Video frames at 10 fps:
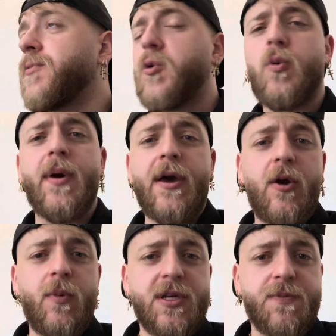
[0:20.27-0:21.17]
come,
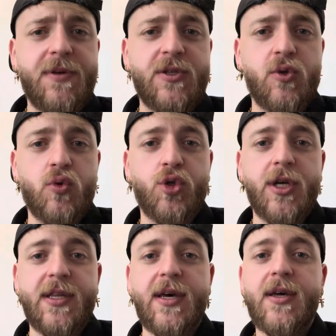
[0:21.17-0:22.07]
come, spesso
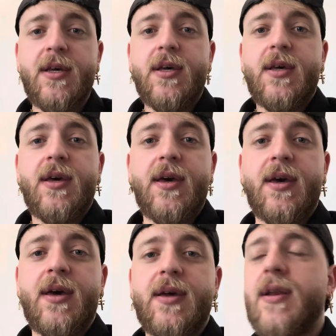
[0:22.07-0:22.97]
succede,
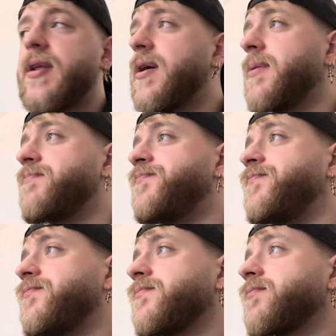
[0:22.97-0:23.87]
eh, il, mm,